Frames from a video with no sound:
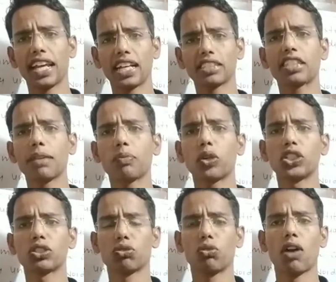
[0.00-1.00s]
ऐसे
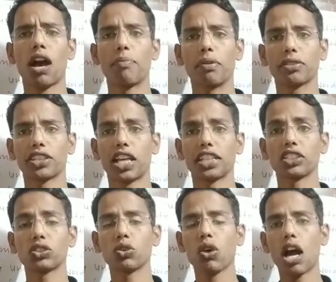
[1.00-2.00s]
पॉइंट्स को वहां पे बताएंगी
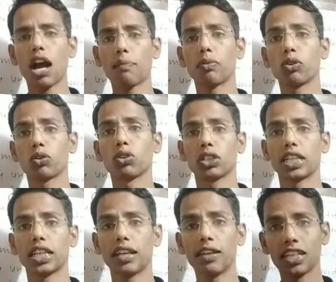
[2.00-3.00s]
जो आप लोगों
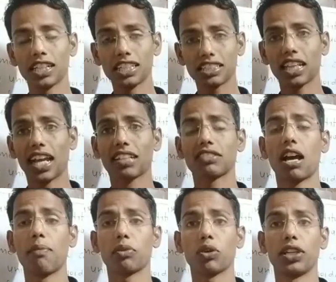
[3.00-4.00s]
के इस
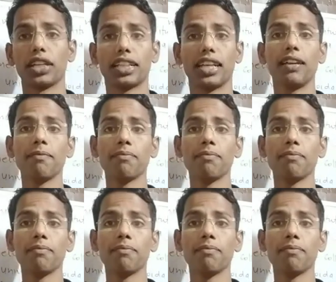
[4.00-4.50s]
एग्जाम को लेके